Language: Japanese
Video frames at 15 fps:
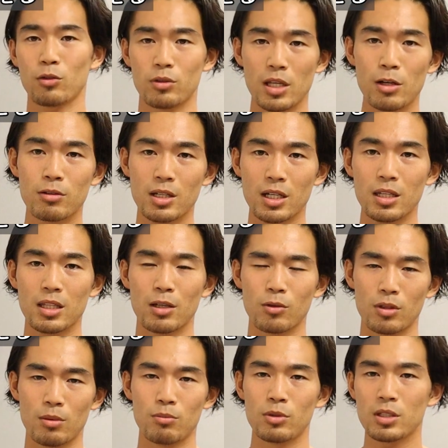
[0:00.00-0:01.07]
あと寝るだけな
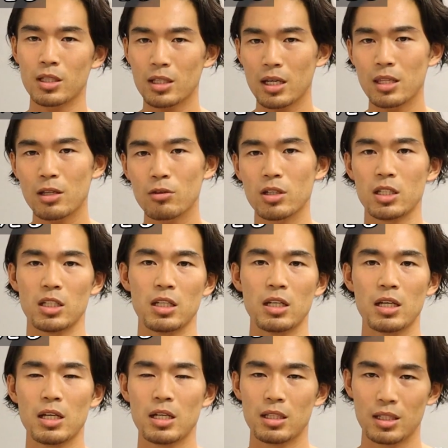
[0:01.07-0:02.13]
ので無駄なエネルギー
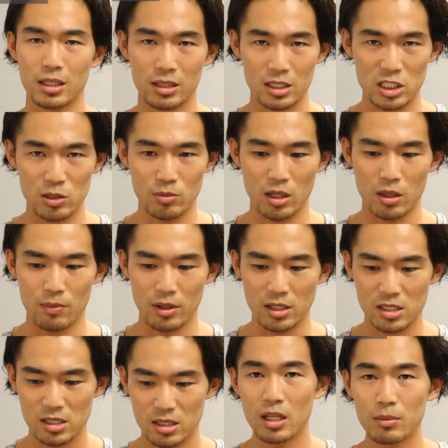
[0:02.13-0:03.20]
になってしまい
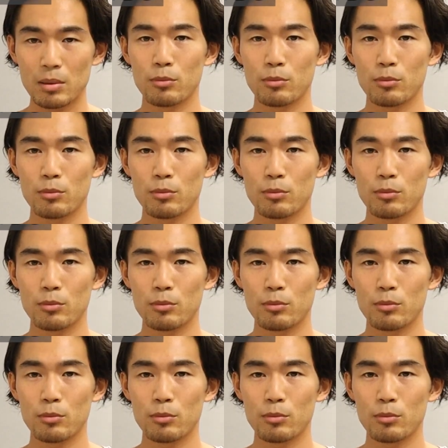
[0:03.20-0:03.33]
ます。